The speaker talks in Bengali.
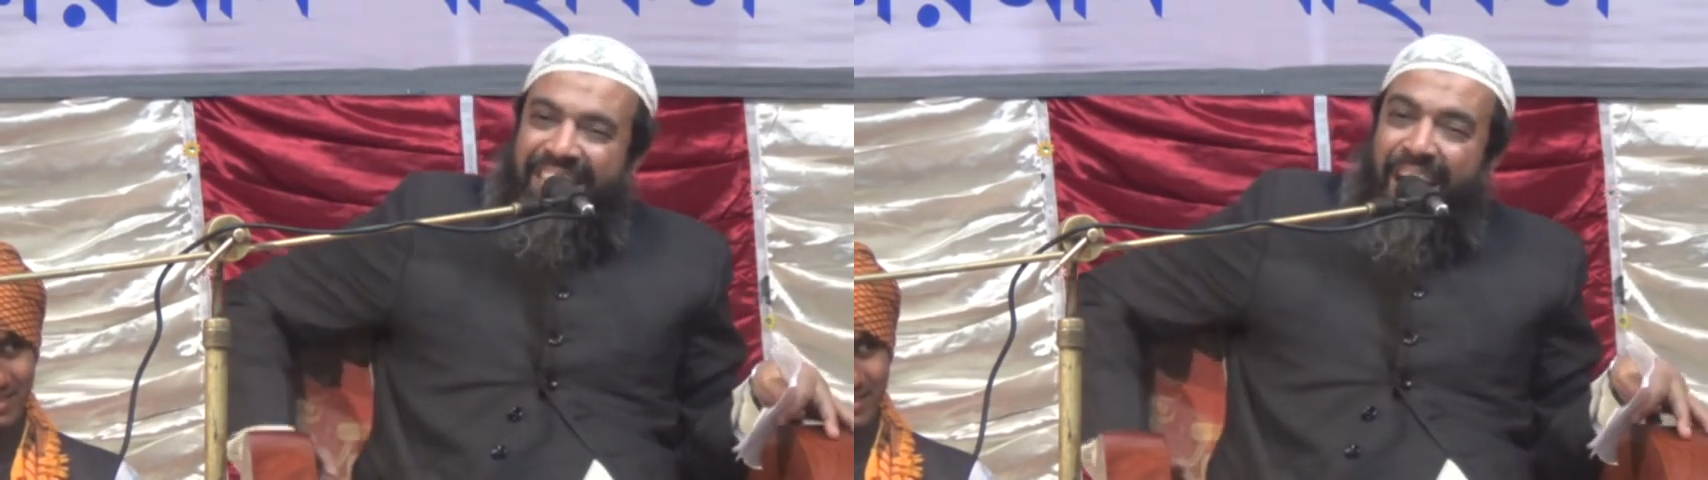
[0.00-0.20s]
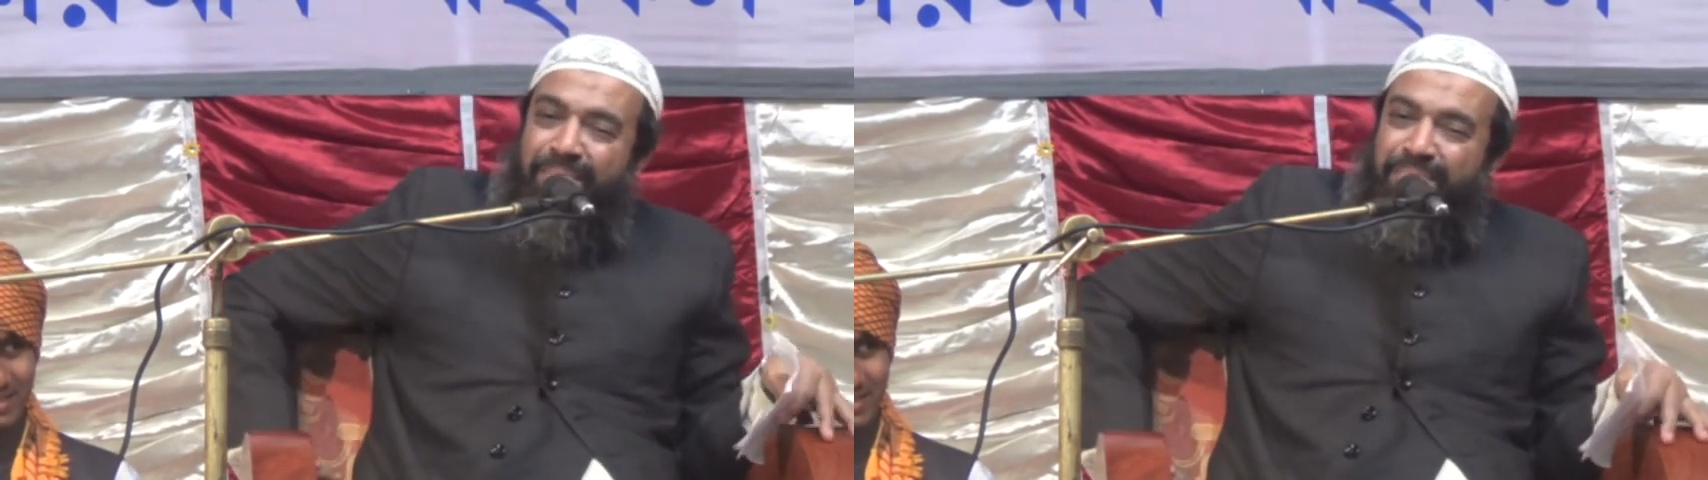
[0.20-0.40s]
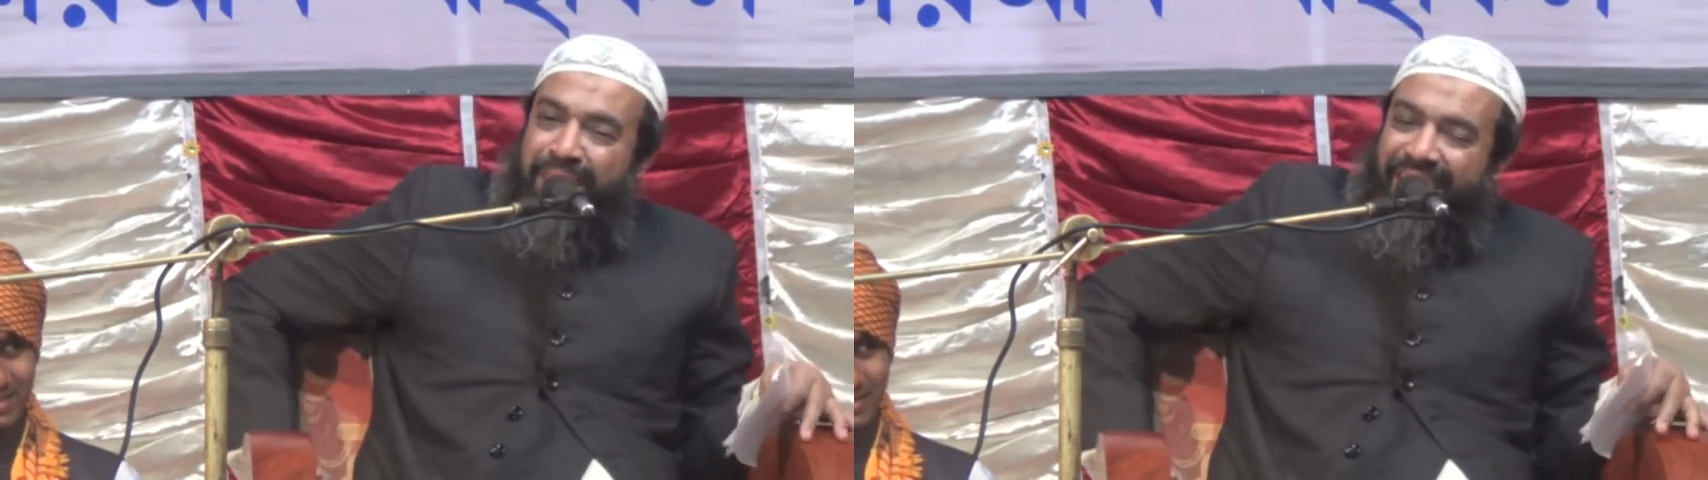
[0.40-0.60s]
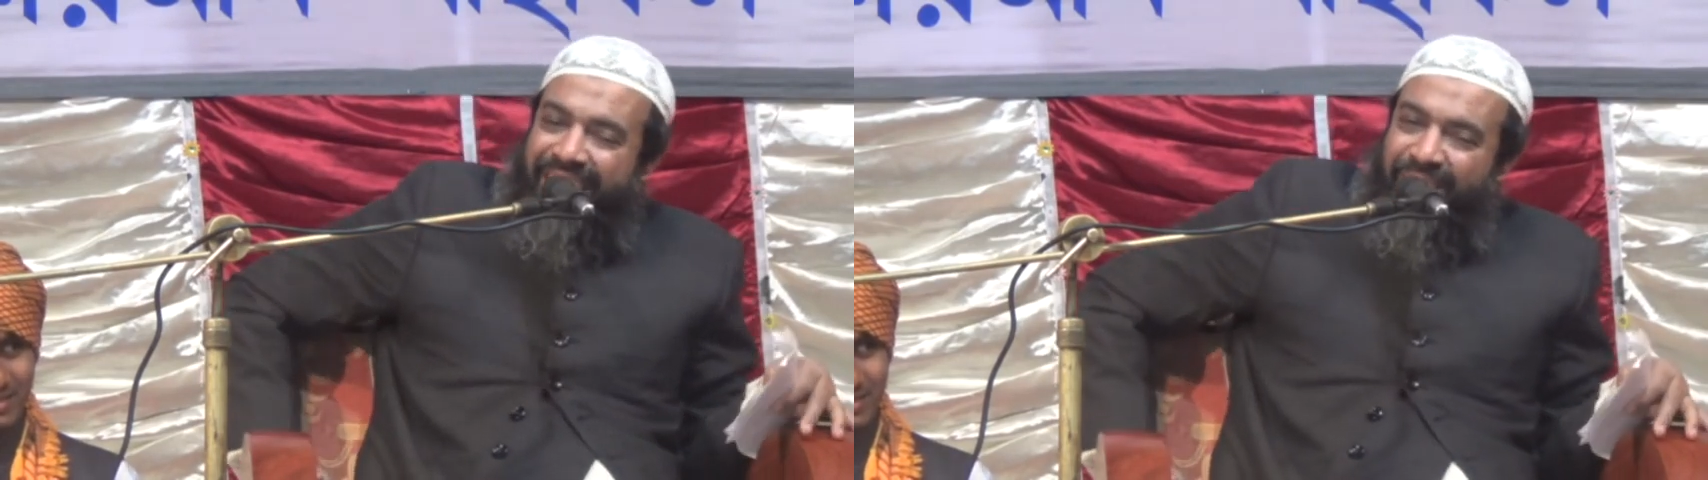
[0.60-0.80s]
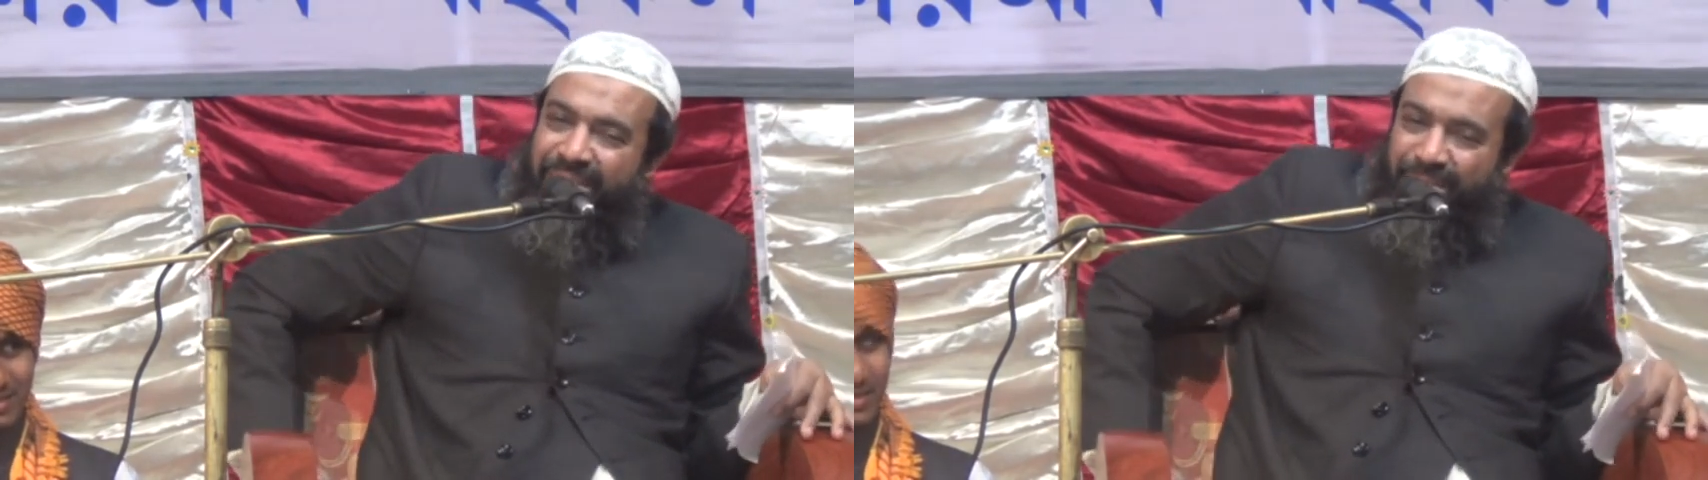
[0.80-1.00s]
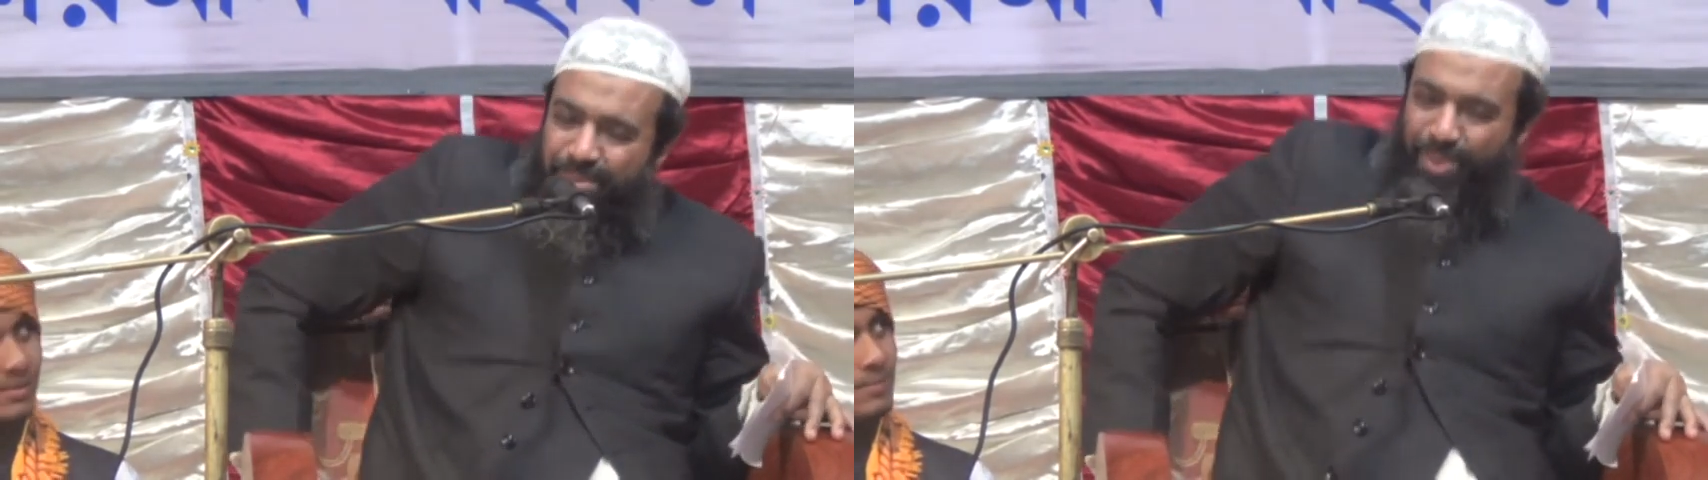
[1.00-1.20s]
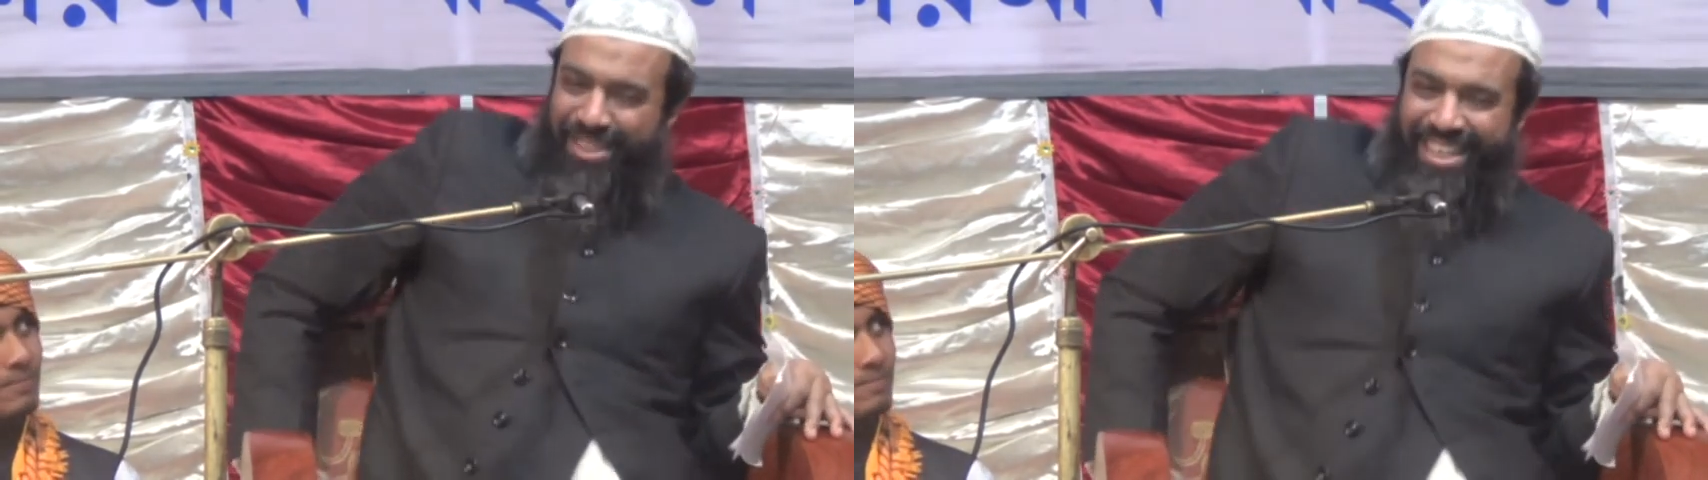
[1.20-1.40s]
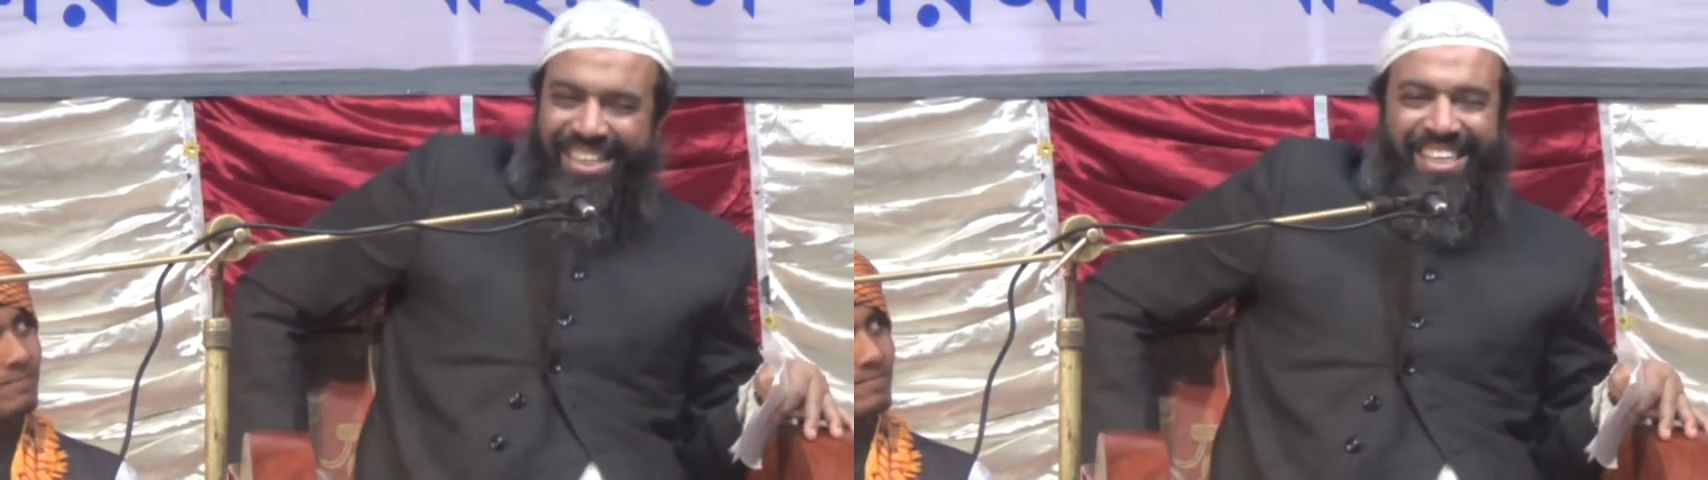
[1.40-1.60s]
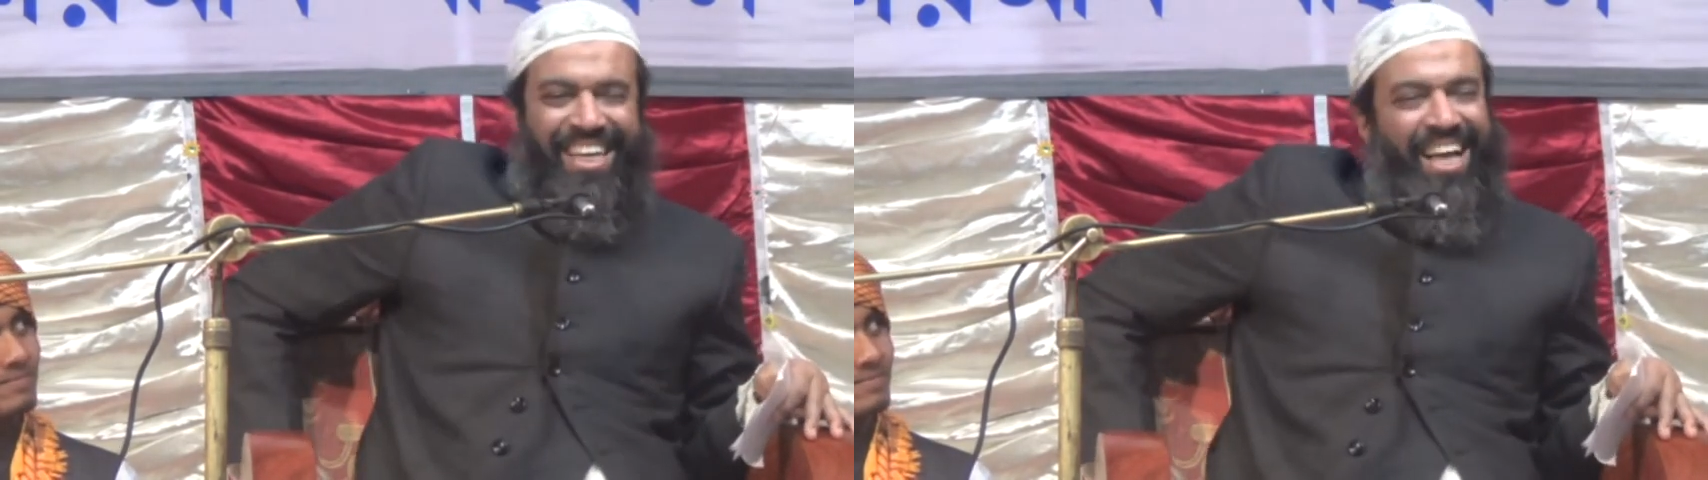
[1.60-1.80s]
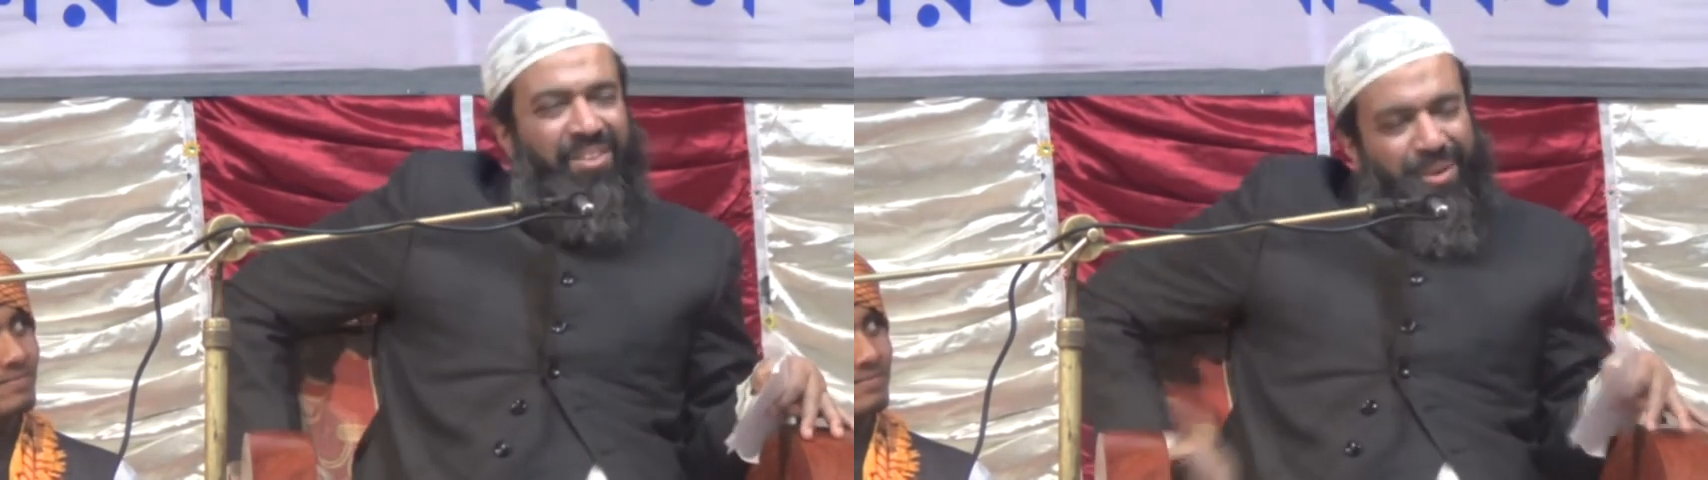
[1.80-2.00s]
যে আপনার কারণে বউ জান্নাতে
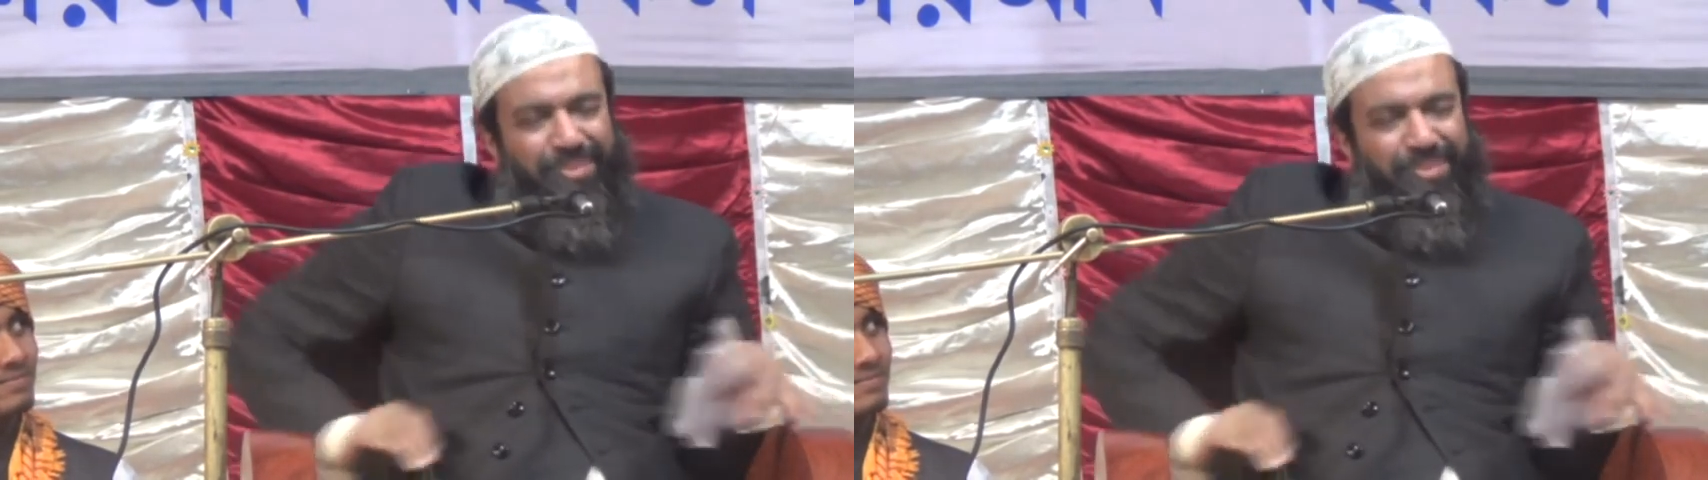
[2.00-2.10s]
গেলে আদৌ